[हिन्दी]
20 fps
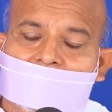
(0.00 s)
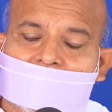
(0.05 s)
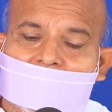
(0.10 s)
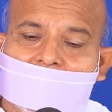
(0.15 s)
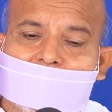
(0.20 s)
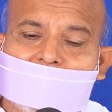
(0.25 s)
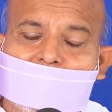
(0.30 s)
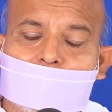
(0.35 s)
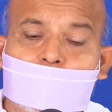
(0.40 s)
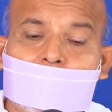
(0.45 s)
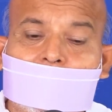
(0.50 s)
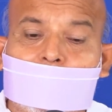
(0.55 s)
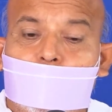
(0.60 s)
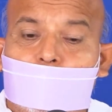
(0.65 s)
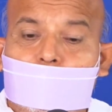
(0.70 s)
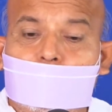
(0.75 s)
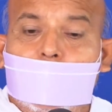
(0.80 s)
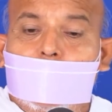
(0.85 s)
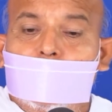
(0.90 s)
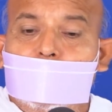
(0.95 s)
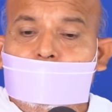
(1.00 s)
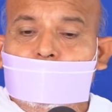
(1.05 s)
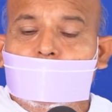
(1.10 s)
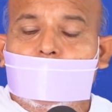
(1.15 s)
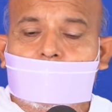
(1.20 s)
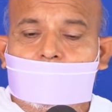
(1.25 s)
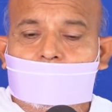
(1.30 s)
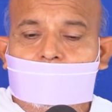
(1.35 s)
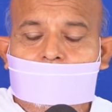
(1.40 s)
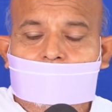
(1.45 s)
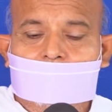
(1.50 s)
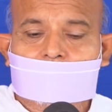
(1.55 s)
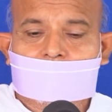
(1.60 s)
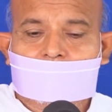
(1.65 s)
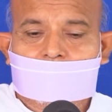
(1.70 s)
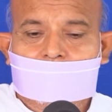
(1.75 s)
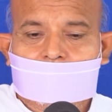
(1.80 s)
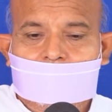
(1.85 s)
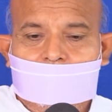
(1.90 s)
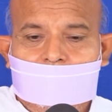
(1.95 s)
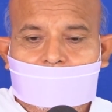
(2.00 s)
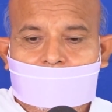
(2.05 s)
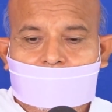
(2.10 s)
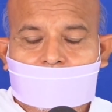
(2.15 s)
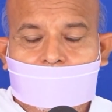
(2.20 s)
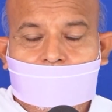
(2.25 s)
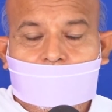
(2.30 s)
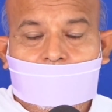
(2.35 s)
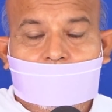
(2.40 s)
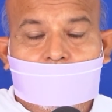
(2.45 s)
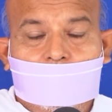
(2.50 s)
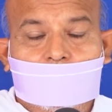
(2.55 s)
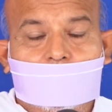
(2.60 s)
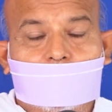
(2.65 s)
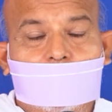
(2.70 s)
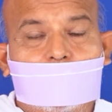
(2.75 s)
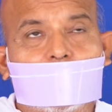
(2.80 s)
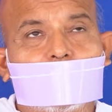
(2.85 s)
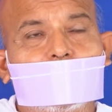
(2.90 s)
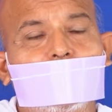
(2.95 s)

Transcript: देवी बोली उठो उठो वो